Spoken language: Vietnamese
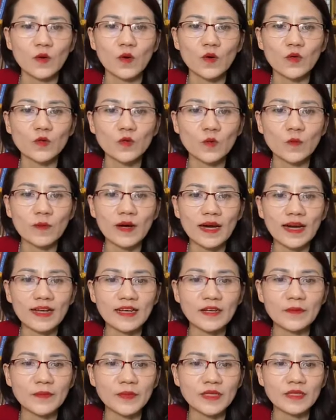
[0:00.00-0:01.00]
ngồi xuống
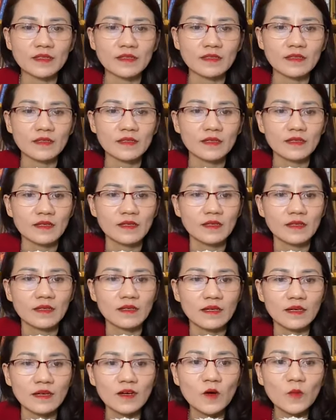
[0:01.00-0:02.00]
bàn là mình
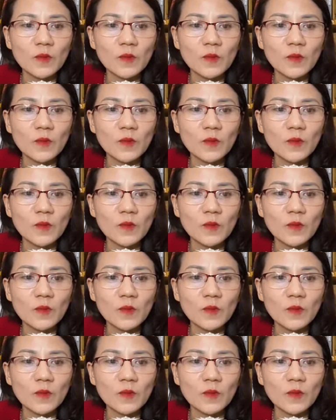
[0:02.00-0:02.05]
Ờ,